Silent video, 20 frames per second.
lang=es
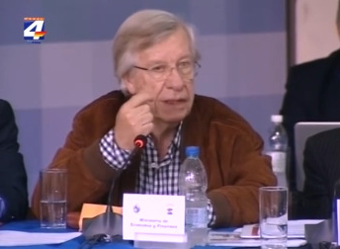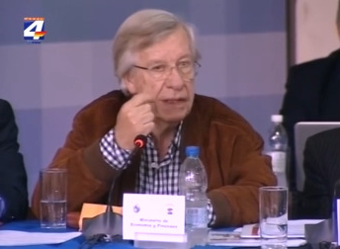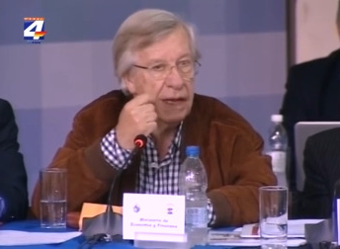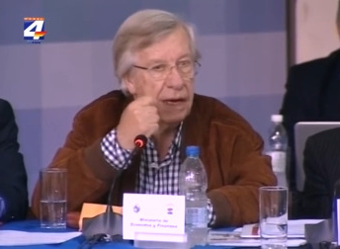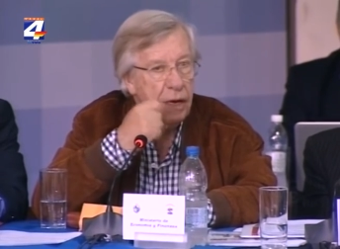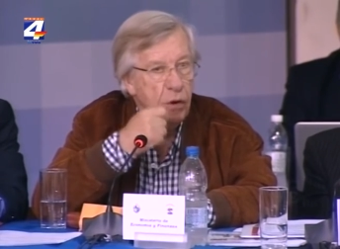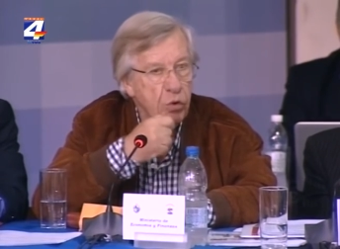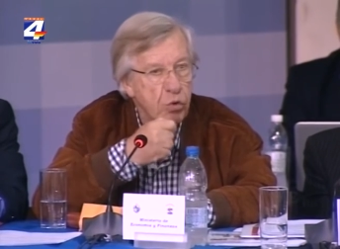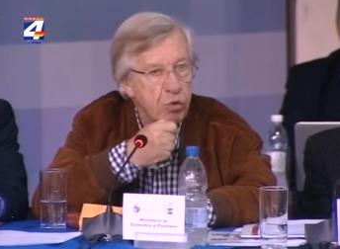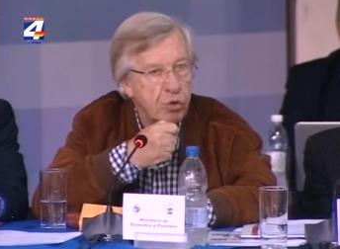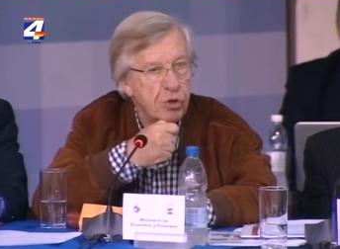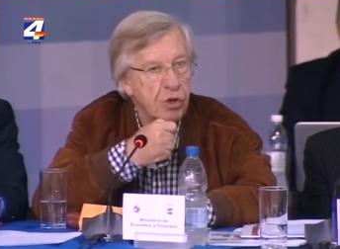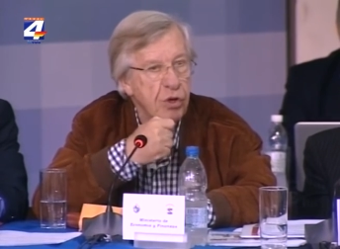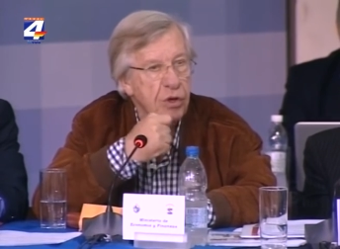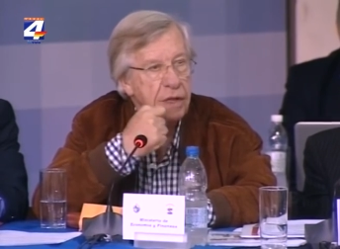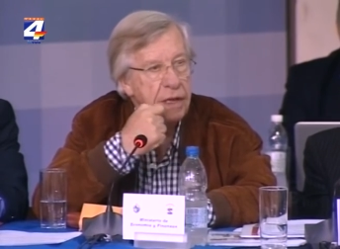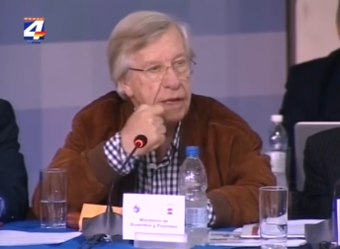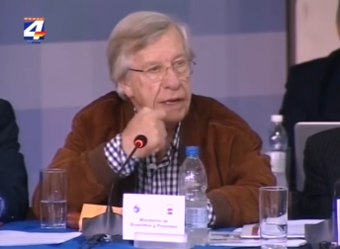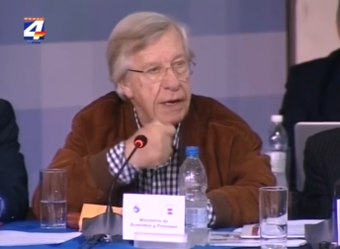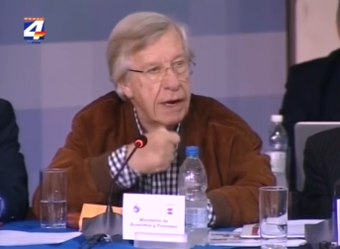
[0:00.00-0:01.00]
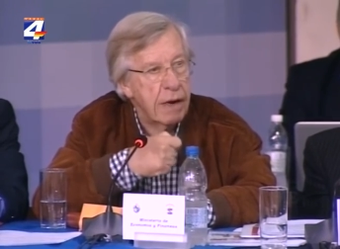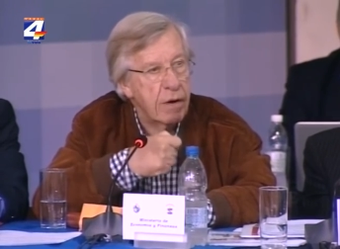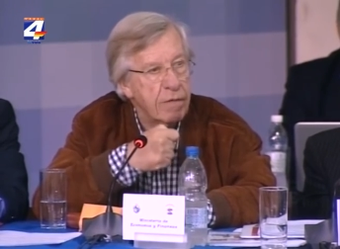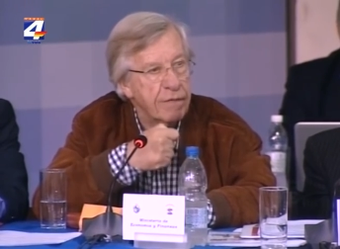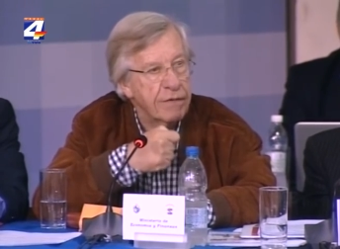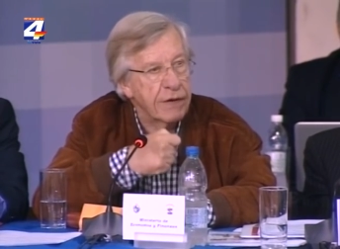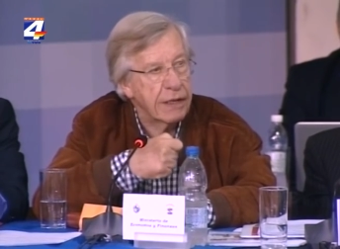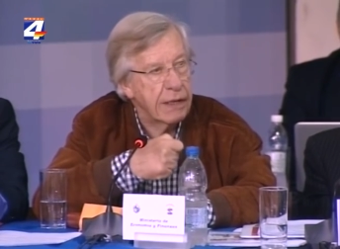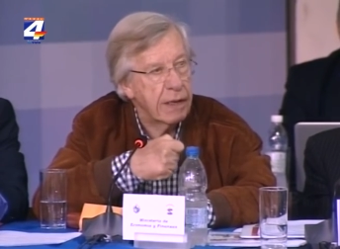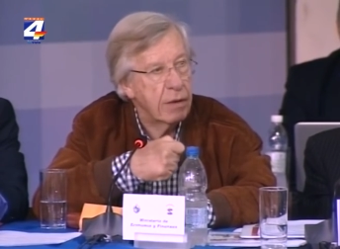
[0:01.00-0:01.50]
del uso de
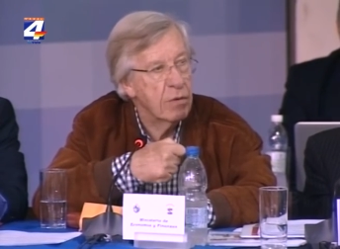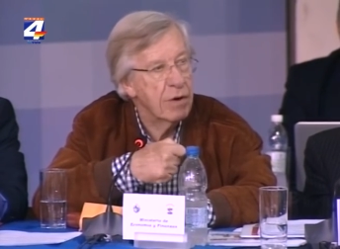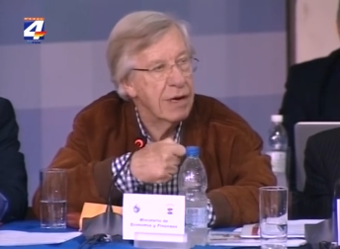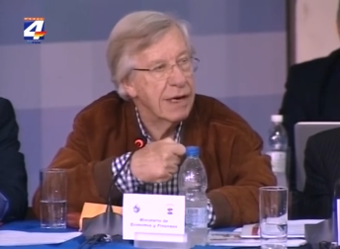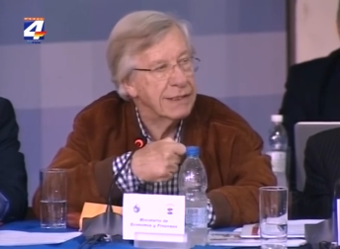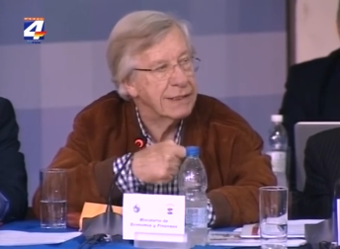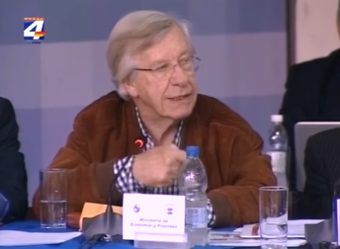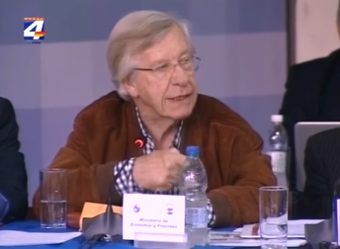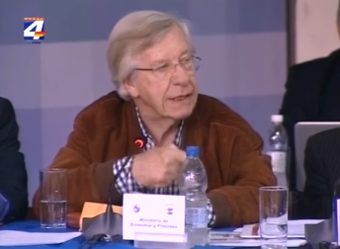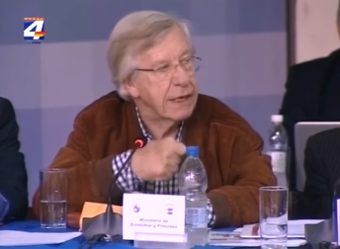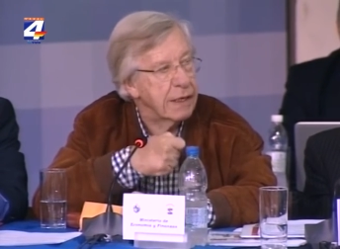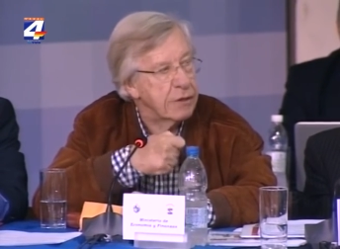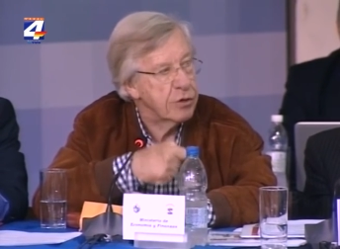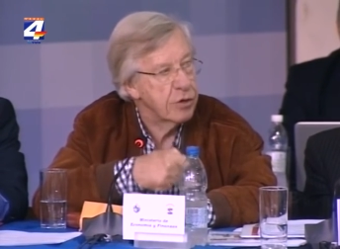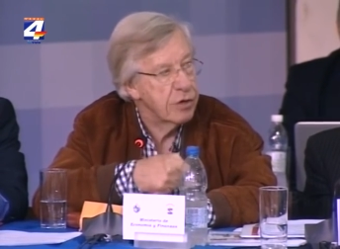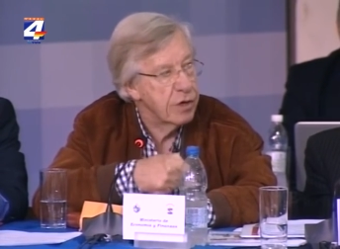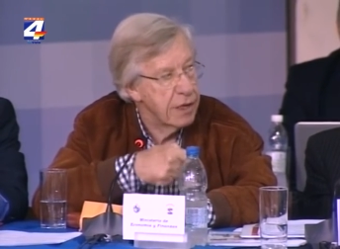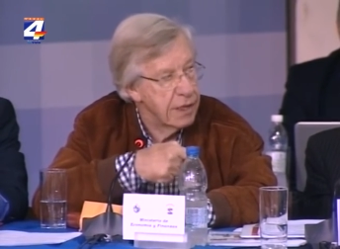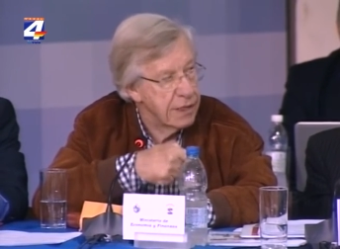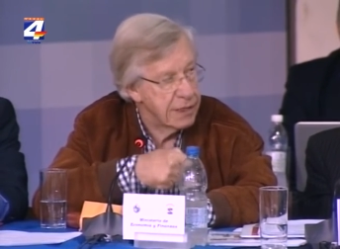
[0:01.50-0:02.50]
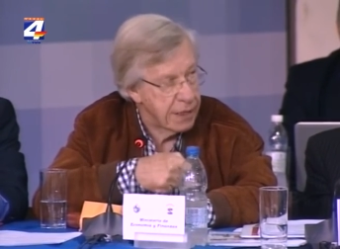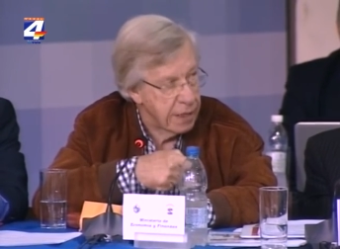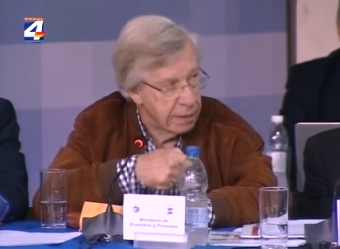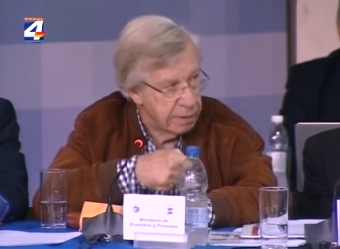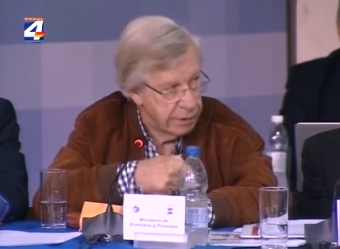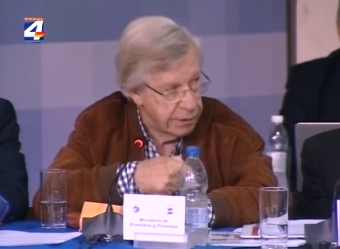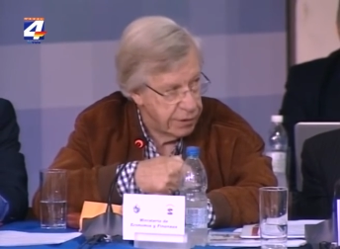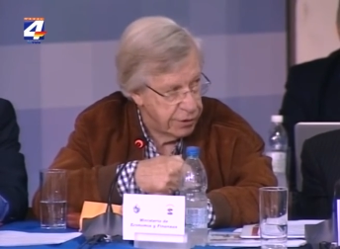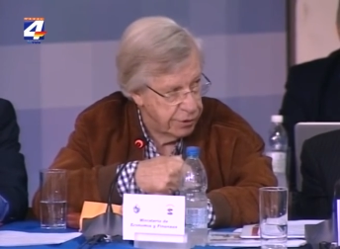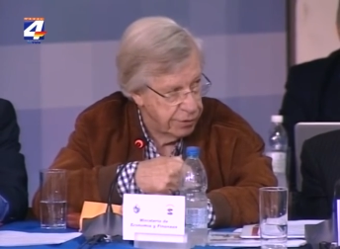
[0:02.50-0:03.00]
dinero efectivo en las estaciones de
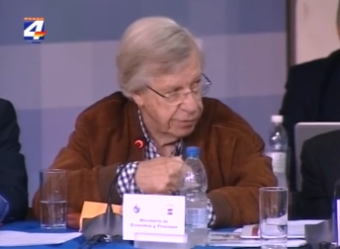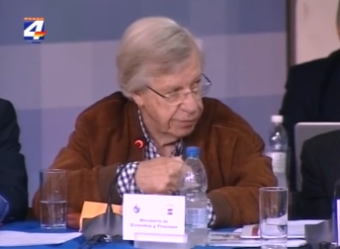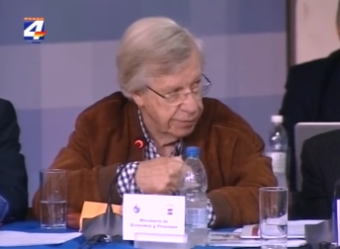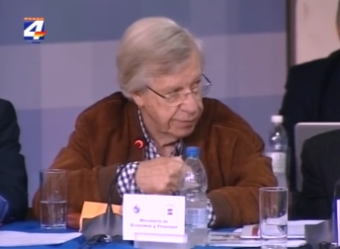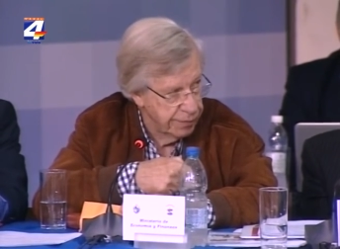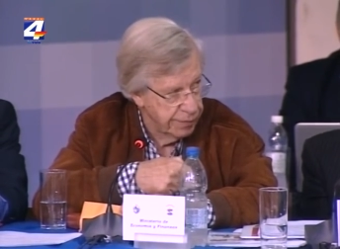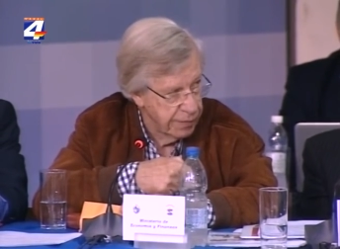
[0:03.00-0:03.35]
servicio.